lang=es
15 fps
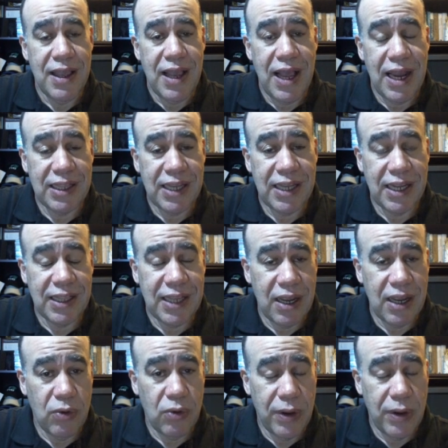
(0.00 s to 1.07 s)
a la
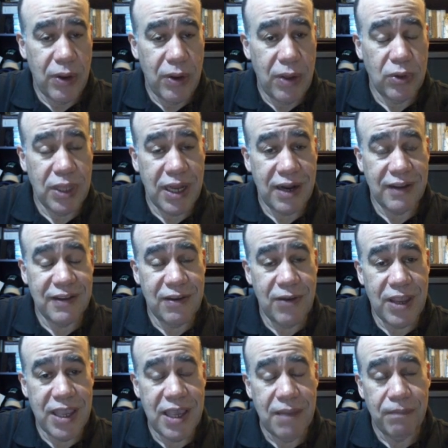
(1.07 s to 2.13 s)
3399. Usted
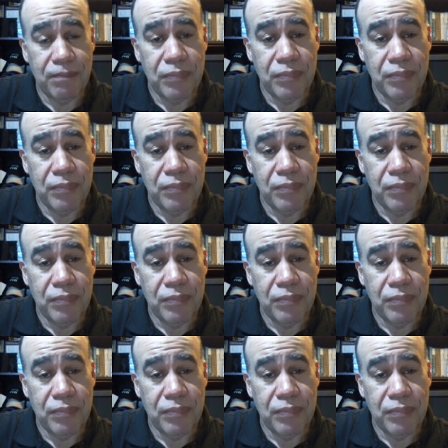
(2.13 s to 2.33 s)
recibe allí